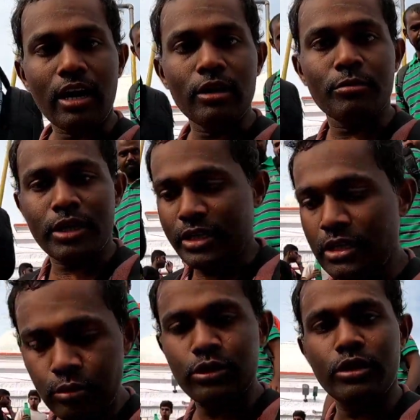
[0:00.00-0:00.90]
நாலு மணி
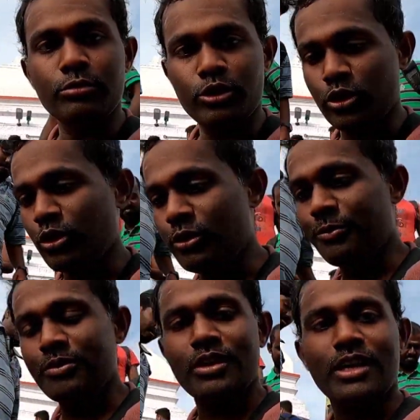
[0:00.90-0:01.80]
இருபது நிமிஷம்
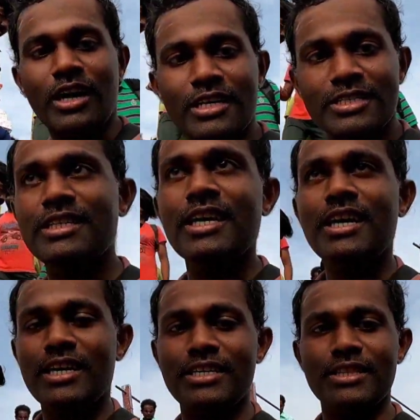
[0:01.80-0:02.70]

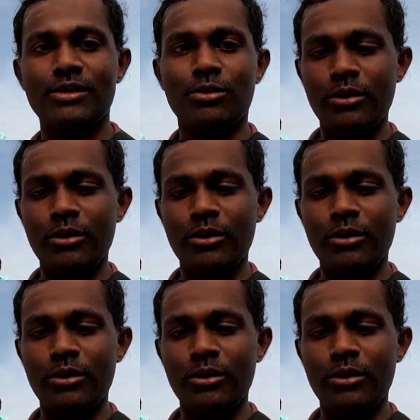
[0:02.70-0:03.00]
கடைசியாக இந்த